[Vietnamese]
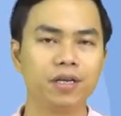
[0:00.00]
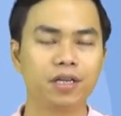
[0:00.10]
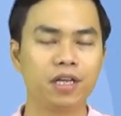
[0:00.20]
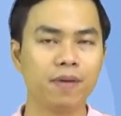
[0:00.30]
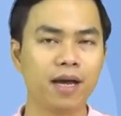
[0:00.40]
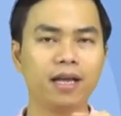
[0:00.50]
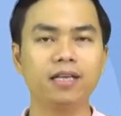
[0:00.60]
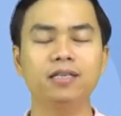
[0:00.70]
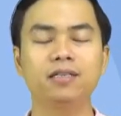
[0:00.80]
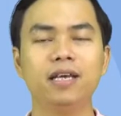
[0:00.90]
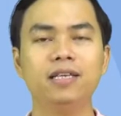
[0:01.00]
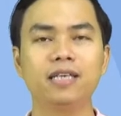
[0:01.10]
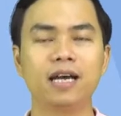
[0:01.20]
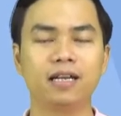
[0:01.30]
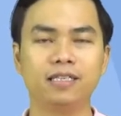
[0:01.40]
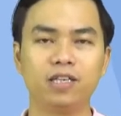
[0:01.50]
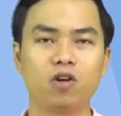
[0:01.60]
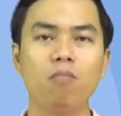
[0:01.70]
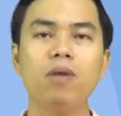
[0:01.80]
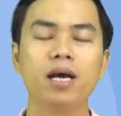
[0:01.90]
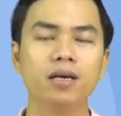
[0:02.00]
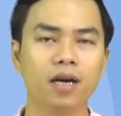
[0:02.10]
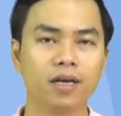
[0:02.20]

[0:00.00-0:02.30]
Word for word: thì bạn hãy tin rằng là chỉ có 10 người